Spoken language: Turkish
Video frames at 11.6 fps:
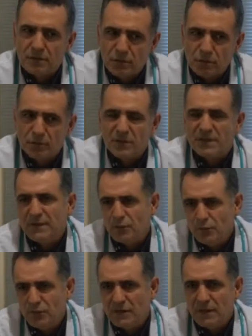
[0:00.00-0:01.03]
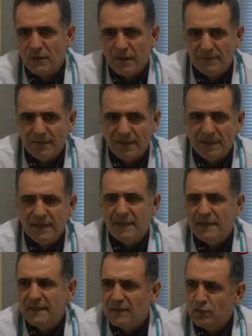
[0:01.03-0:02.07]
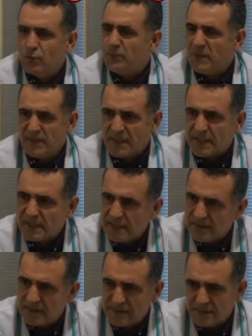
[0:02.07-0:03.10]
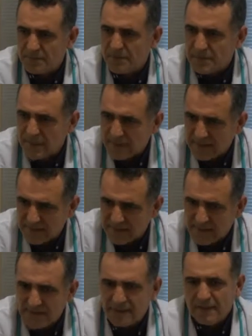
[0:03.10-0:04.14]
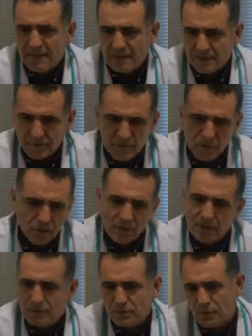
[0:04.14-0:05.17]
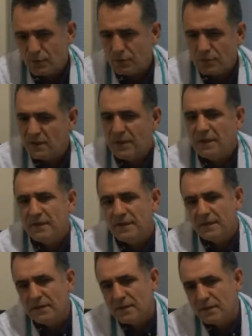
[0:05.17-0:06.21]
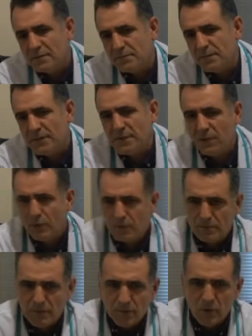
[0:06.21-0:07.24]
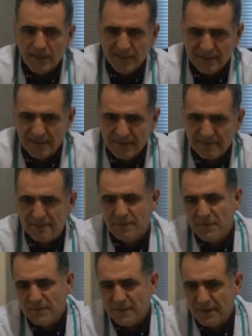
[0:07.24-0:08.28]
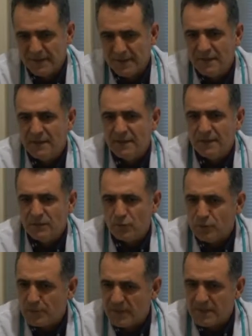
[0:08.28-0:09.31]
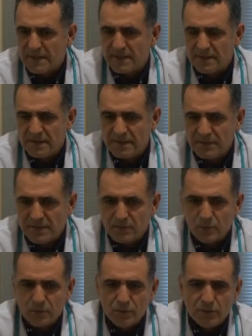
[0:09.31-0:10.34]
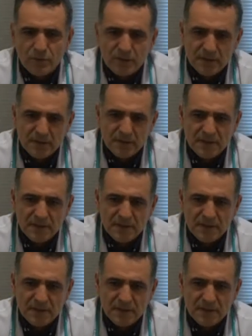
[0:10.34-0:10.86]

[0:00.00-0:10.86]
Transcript: günümüzde güncel olan ve tüp bebek dediğimiz şeylerde. Şimdi sonuçta bebeği olmayan bu anneler ve babaların tüp bebek dediğimiz bu e,